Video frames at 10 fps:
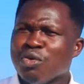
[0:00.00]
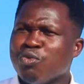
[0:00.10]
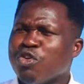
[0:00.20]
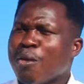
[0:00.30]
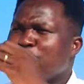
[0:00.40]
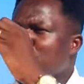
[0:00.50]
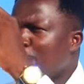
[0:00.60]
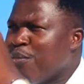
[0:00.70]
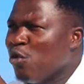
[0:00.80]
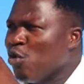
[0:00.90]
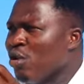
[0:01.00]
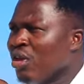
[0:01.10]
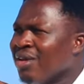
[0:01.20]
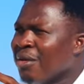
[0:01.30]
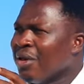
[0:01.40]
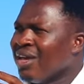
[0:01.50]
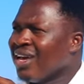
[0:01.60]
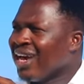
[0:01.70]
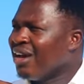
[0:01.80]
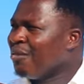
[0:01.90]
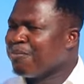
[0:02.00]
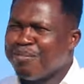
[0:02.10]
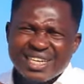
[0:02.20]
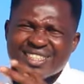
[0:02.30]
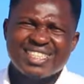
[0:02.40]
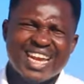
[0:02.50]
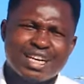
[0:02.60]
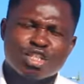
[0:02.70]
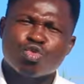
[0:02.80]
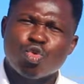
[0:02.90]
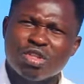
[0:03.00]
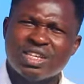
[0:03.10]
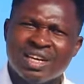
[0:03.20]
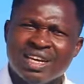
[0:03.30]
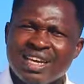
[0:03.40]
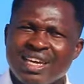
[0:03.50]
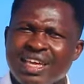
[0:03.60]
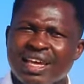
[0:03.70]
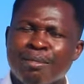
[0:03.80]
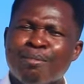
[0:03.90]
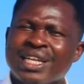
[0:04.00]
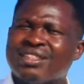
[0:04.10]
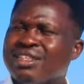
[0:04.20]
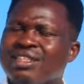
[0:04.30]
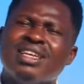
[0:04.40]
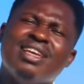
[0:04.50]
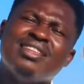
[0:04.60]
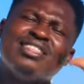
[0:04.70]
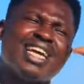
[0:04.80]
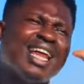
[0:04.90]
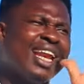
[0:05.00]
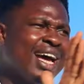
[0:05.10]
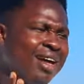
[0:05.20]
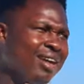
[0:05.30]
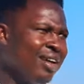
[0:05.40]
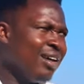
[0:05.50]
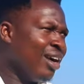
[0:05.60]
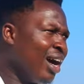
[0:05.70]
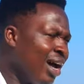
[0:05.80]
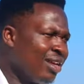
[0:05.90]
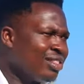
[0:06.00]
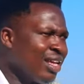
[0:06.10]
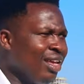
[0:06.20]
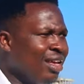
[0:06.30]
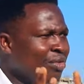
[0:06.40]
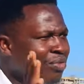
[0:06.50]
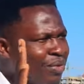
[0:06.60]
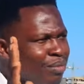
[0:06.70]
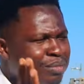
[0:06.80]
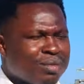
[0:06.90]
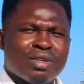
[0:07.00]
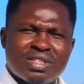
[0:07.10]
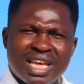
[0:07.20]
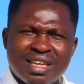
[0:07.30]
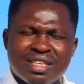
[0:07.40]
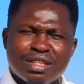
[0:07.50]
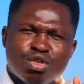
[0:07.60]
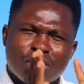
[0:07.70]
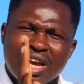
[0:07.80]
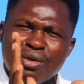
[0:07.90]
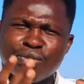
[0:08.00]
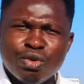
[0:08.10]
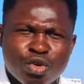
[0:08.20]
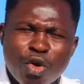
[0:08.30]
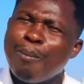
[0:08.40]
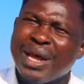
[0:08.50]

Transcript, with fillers: Vous ne pouvez plus perdre de l'argent tout le temps et mettre, Inch'Allah, ah, c'est Dieu qui a voulu qu'on